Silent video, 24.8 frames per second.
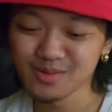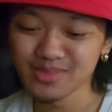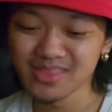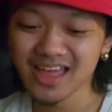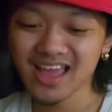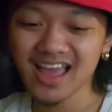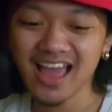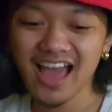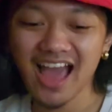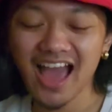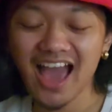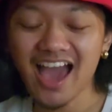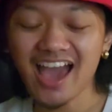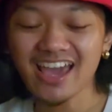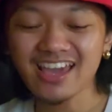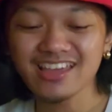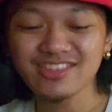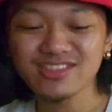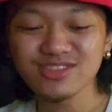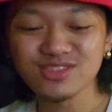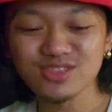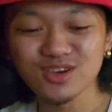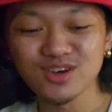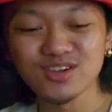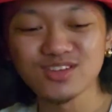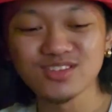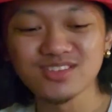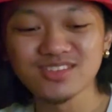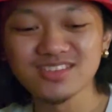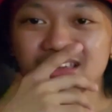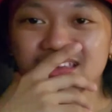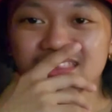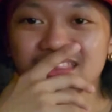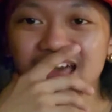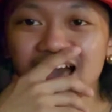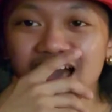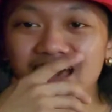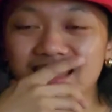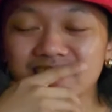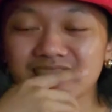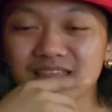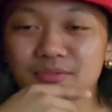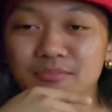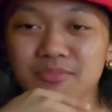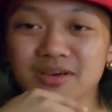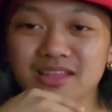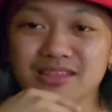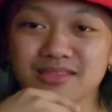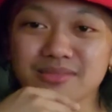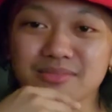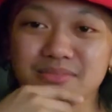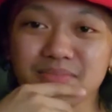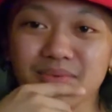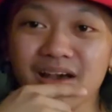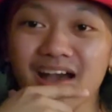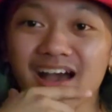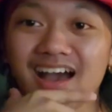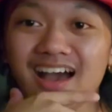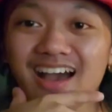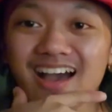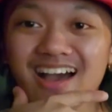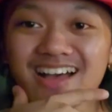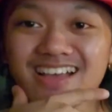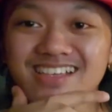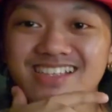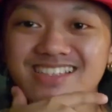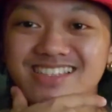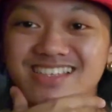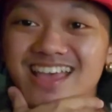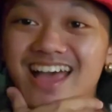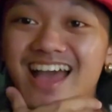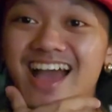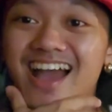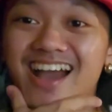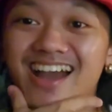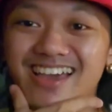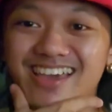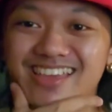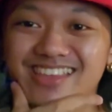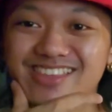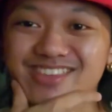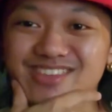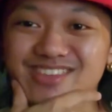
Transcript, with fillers: naghahain doon, nakatapat pa sa akin